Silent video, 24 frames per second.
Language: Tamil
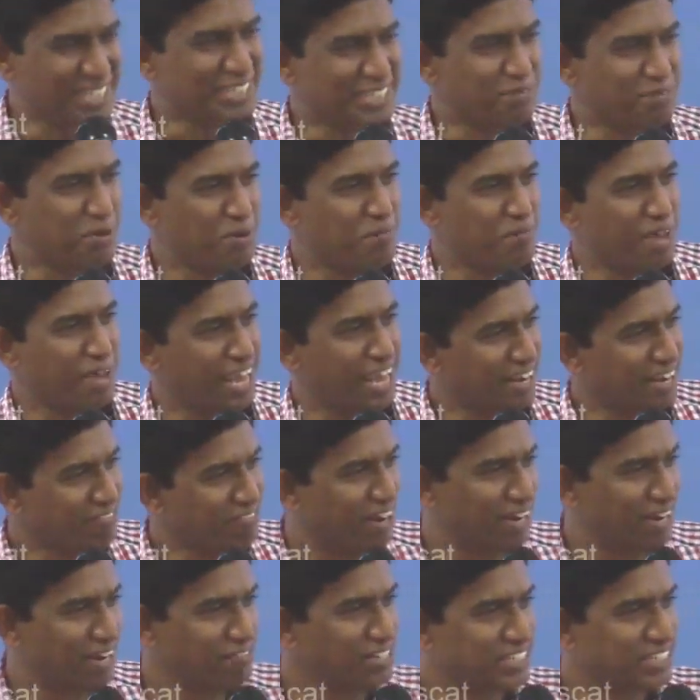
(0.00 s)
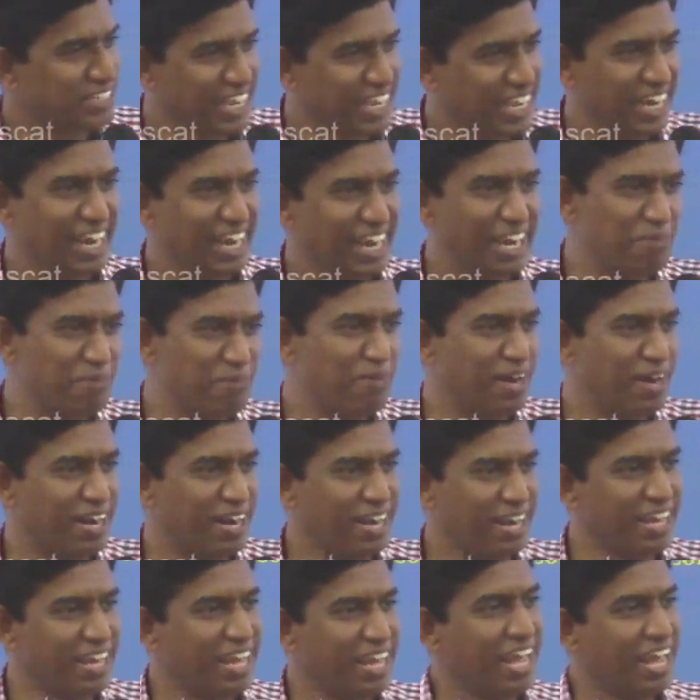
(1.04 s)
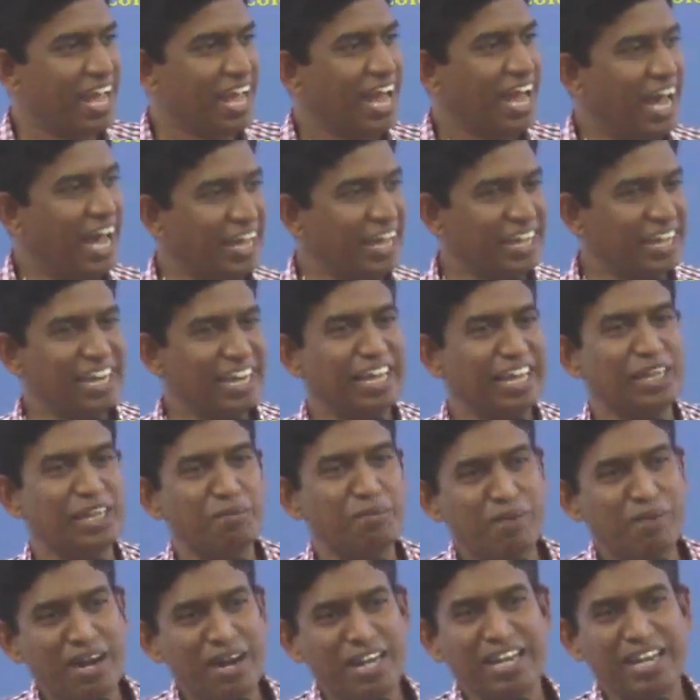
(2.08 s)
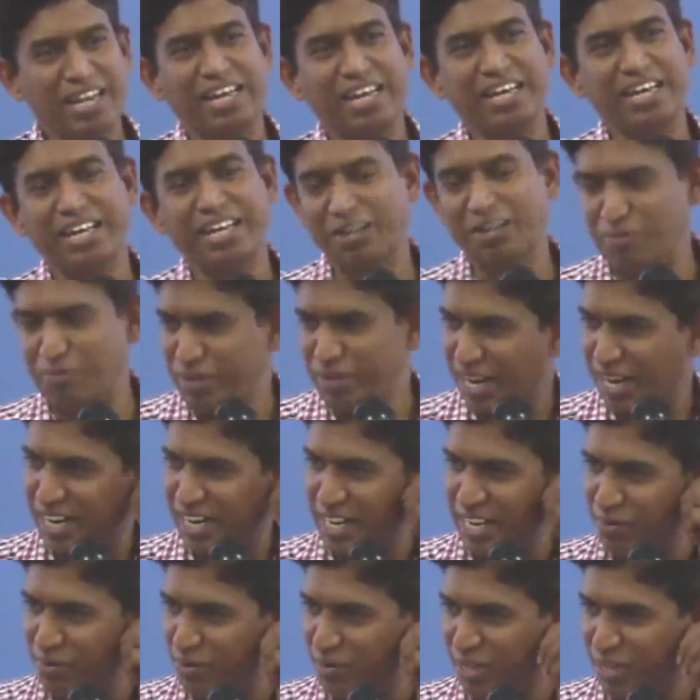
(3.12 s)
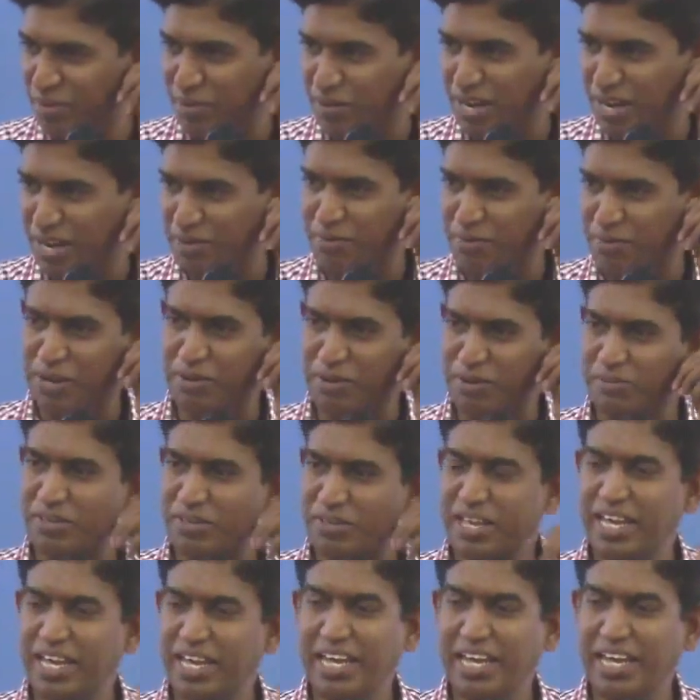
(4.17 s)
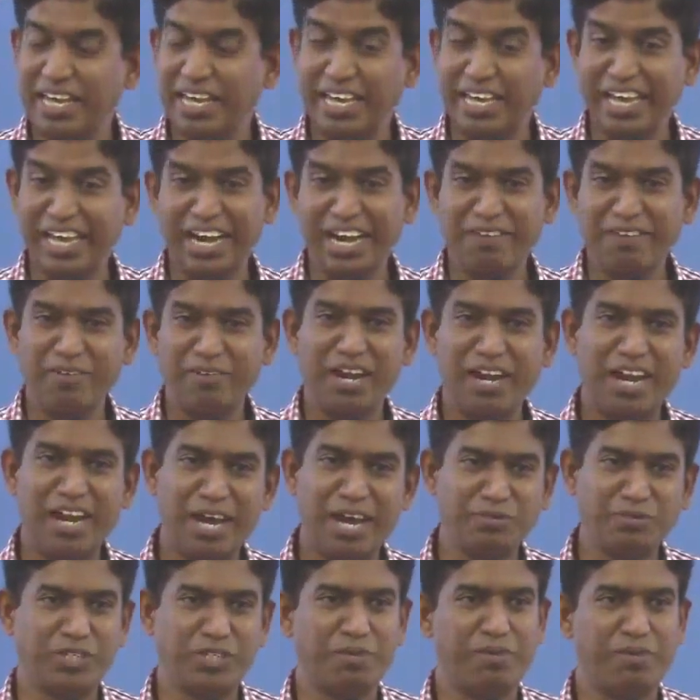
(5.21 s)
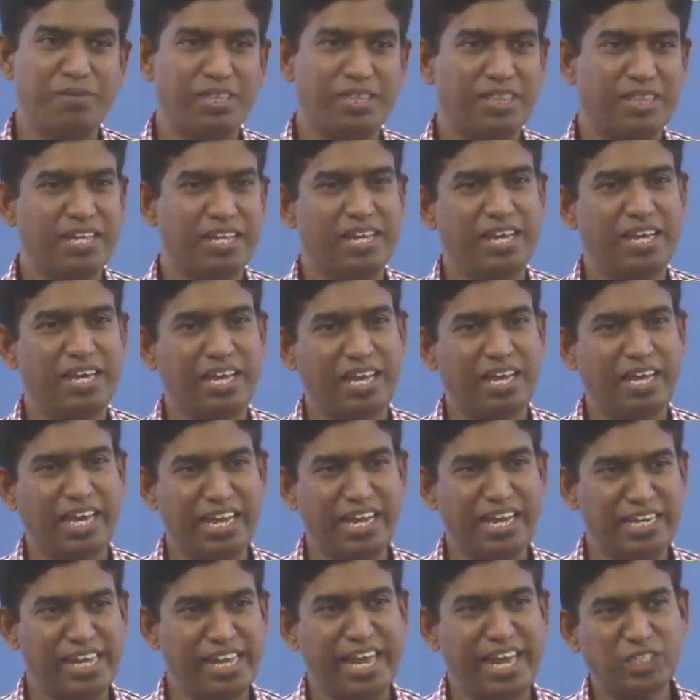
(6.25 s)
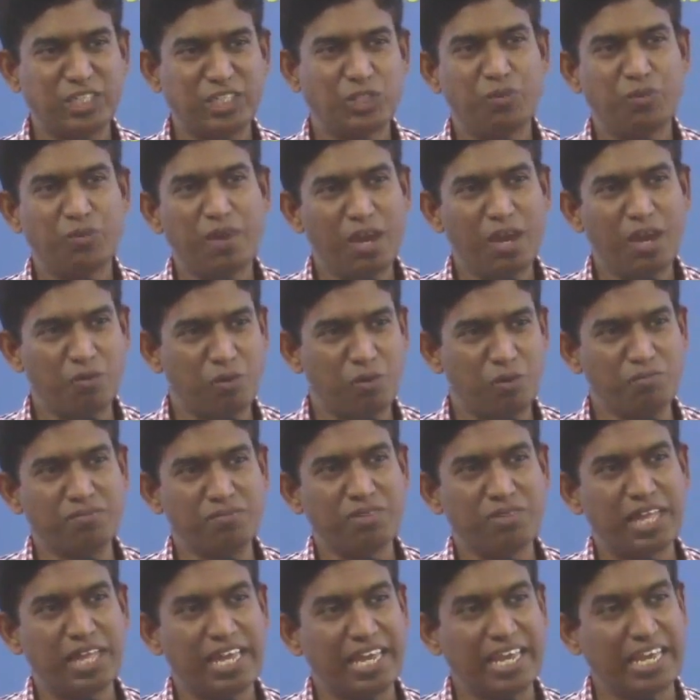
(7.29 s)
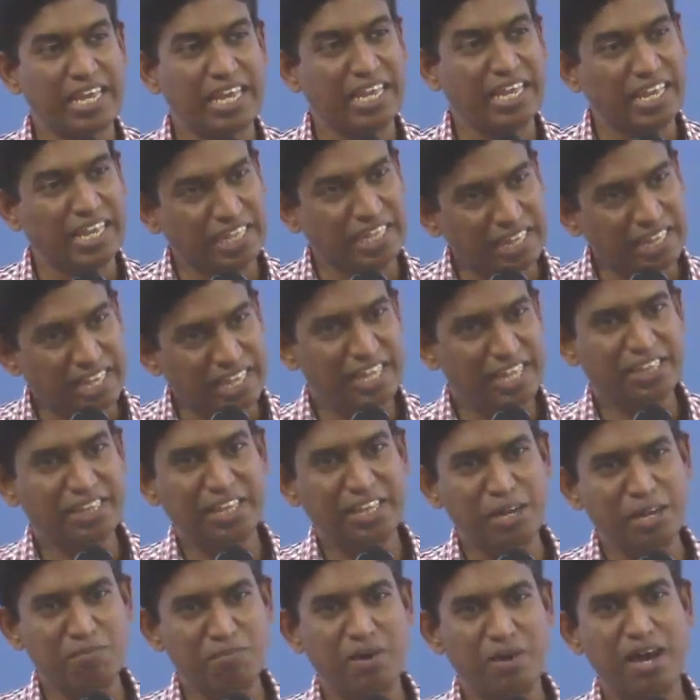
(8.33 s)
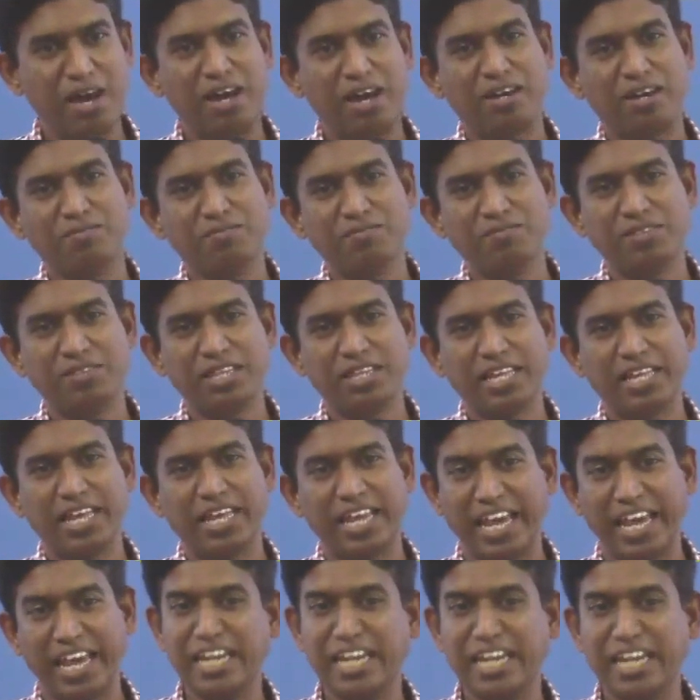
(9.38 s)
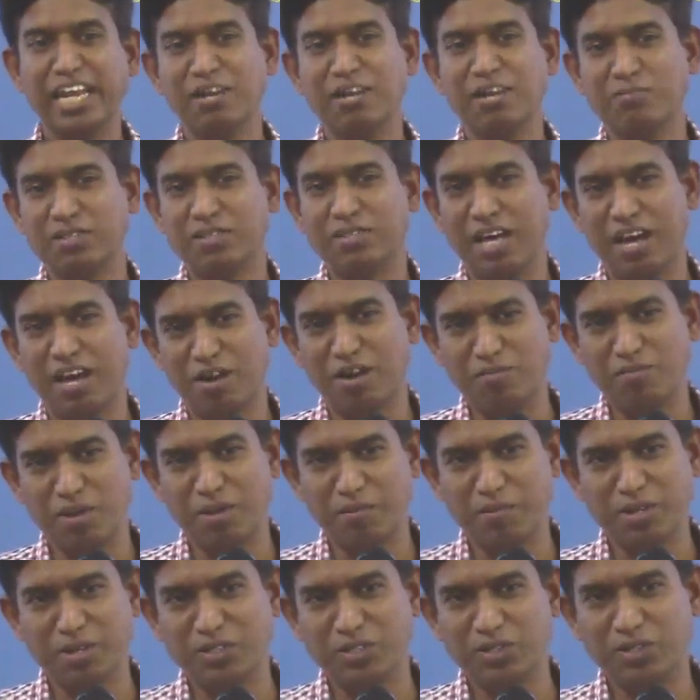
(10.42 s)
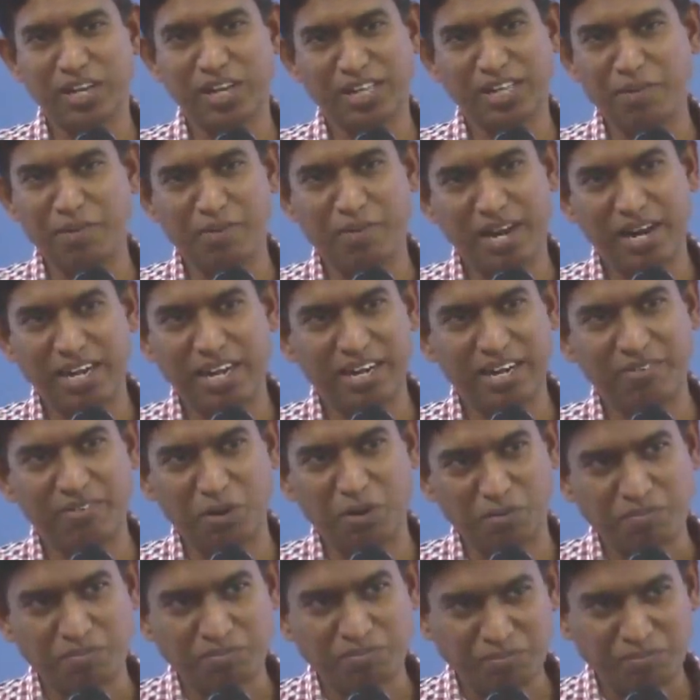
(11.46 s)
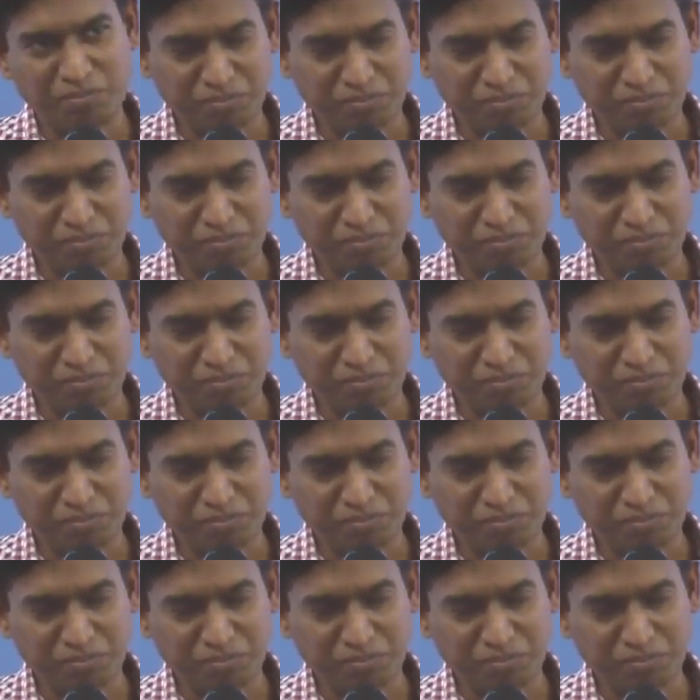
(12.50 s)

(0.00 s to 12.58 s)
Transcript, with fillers: ஜபமே என் வாழ்வின் செயலாக மாறு அதில் அந்த பாட்டில் ரொம்ப நாளுக்கு அப்புறம் அந்த பாட்டை பாடுறோம் இரவெல்லாம் ஜெபித்த என் இயேசுவே உம் இதயத்தின் பாரம் என்னிலும் தாரும் அப்படின்னு சொல்லி அந்த பாட்டில் வரும்